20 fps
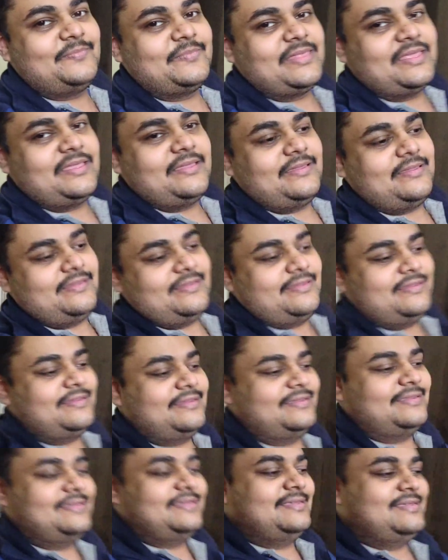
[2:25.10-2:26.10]
हाँ
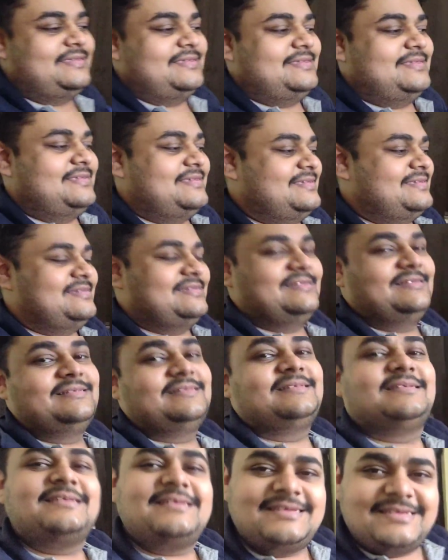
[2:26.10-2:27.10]
कैरव का
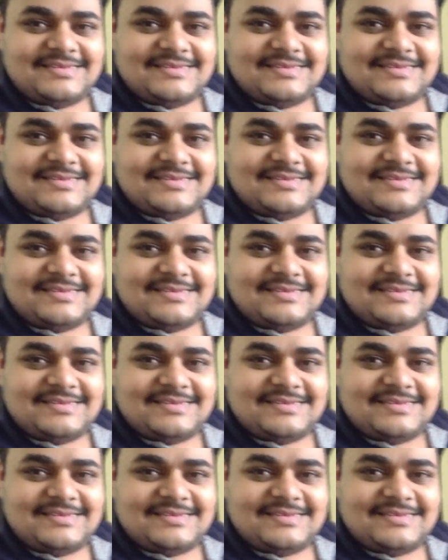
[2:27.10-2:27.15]
बर्थडे है